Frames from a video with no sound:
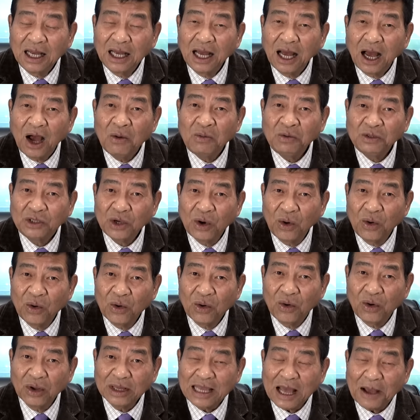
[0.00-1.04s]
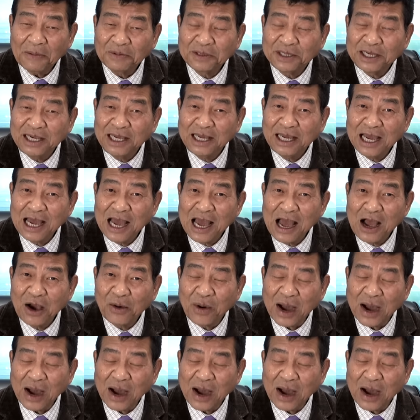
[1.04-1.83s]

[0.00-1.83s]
Ông chủ của tạp chí à,